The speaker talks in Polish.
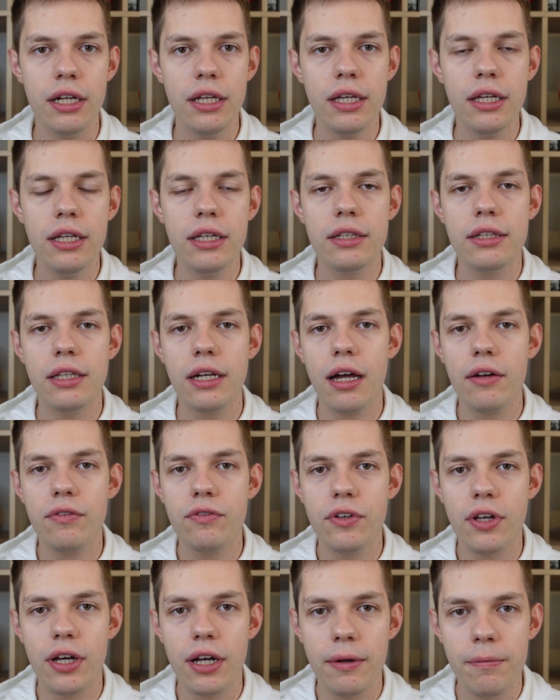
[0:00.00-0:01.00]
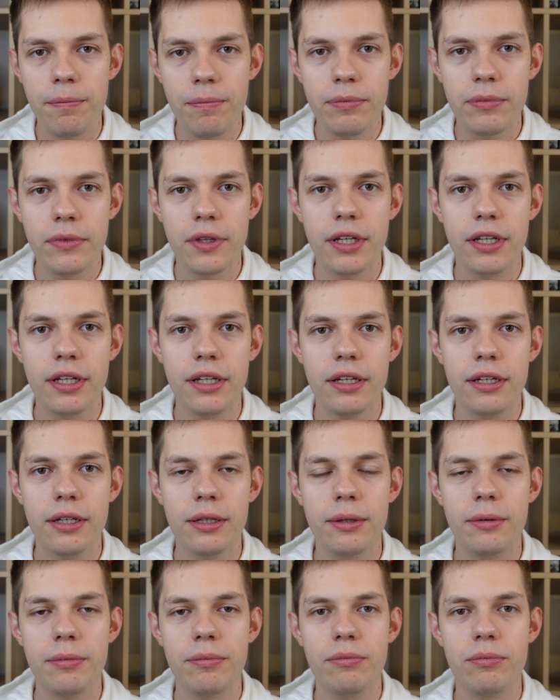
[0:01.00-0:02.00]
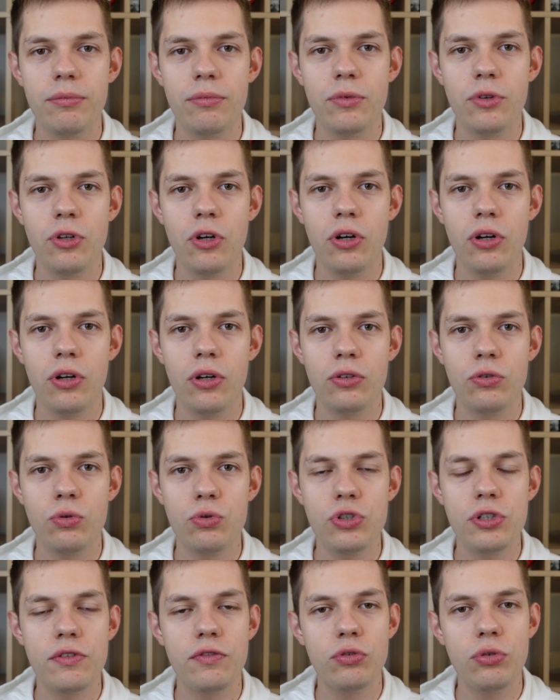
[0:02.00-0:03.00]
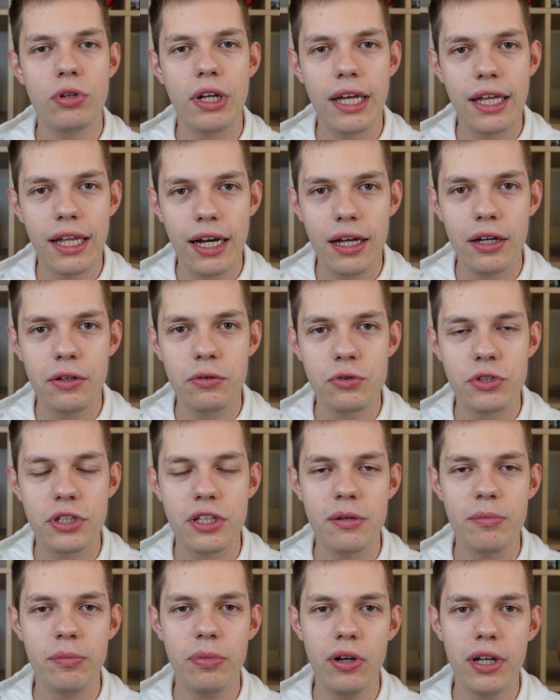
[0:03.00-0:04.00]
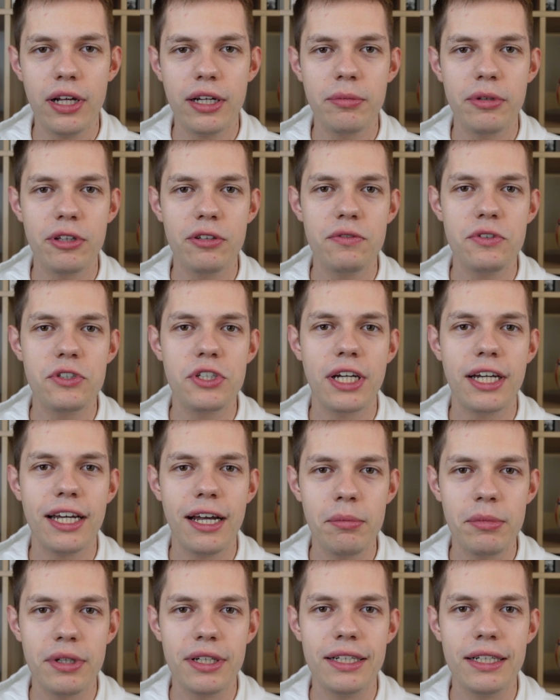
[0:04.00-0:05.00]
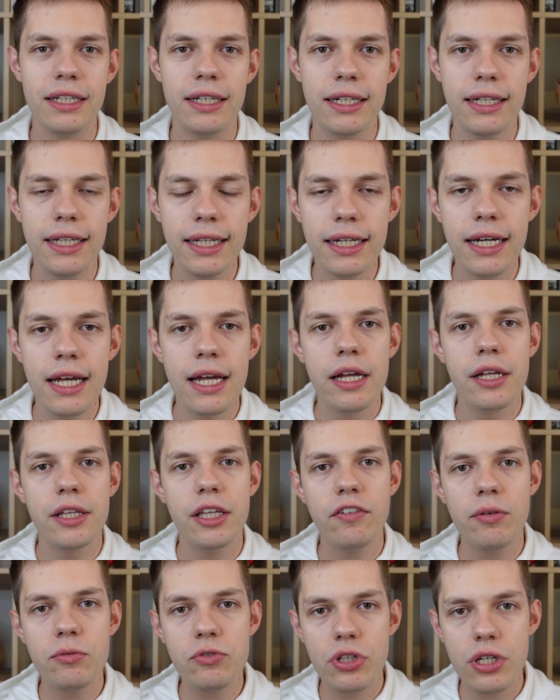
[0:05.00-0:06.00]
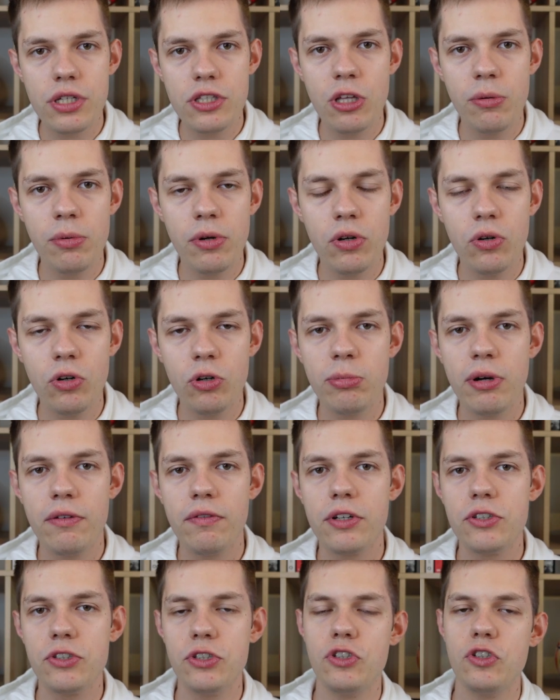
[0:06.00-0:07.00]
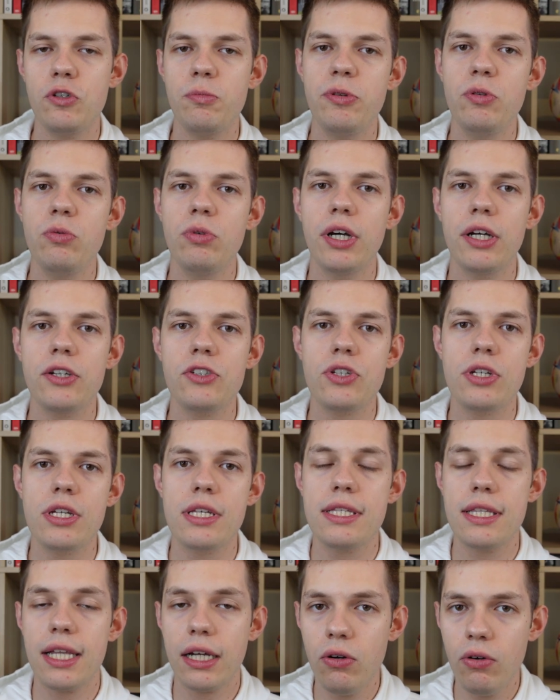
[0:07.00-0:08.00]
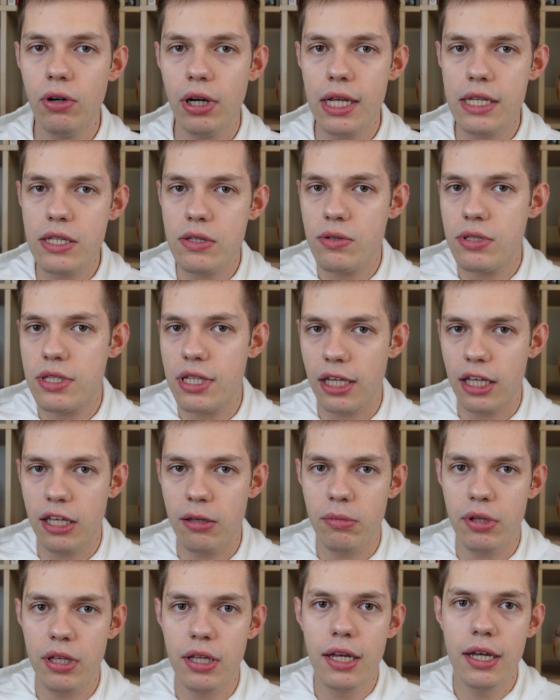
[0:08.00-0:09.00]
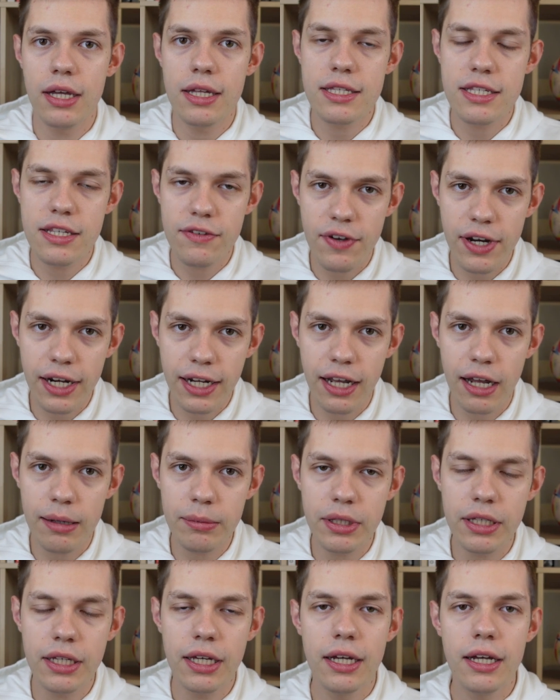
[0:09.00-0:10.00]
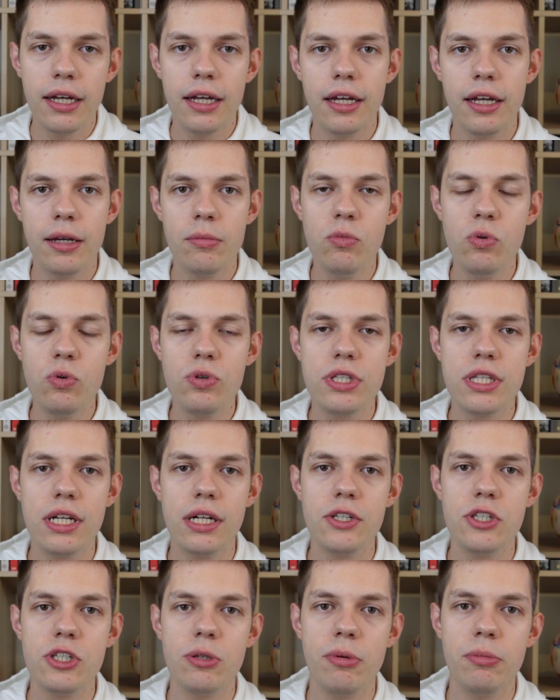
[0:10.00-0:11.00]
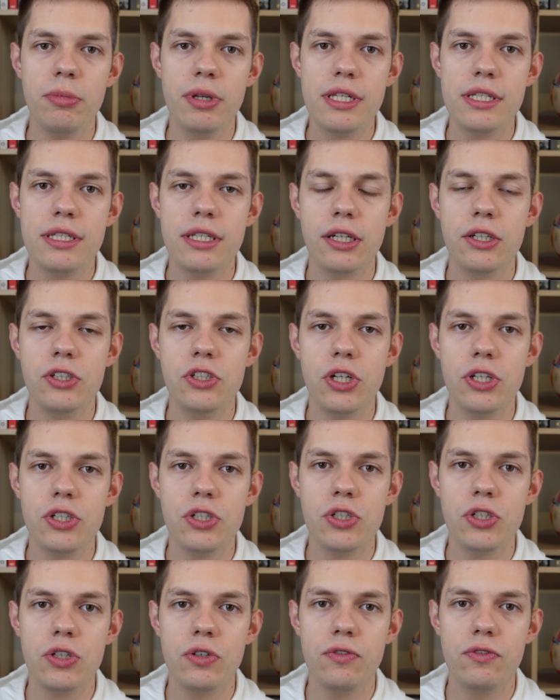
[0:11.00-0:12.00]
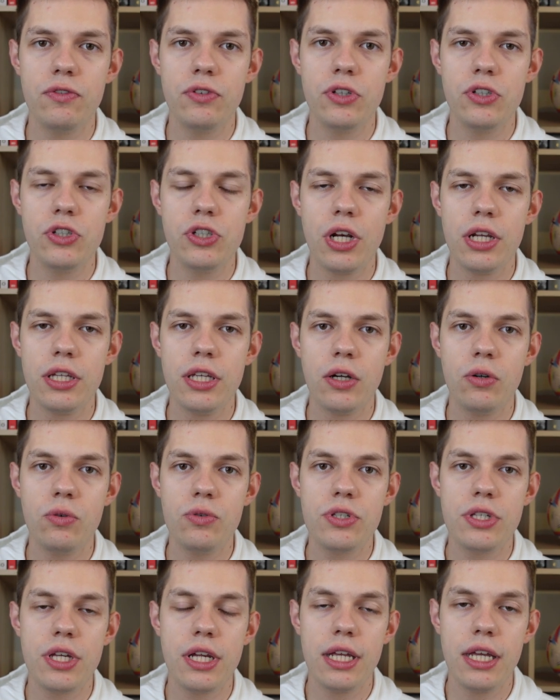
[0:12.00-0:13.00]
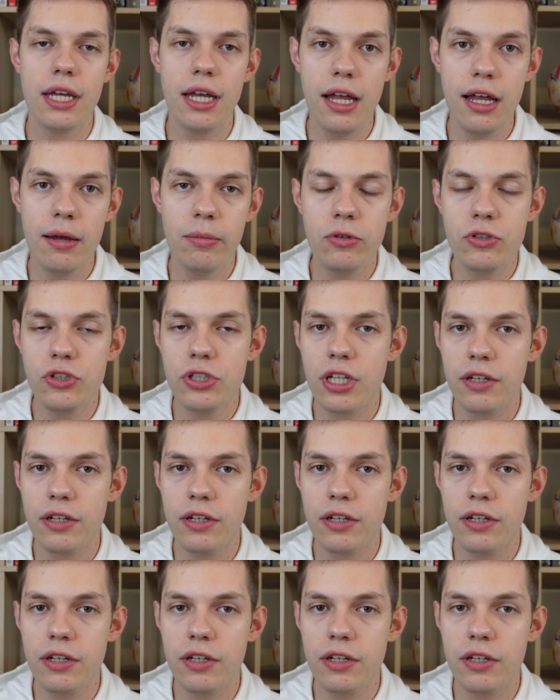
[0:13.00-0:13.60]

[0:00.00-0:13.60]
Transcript: ligi, trafia do drużyny, w której gra już jeden Polak, mianowicie Kamil Glik. Nie wiem, czy to jest dobry ruch, mam wrażenie, że piłkarz z taką klasą, z takimi cyferkami e, mógł znaleźć sobie miejsce gdzieś w średniaku Serie A, a może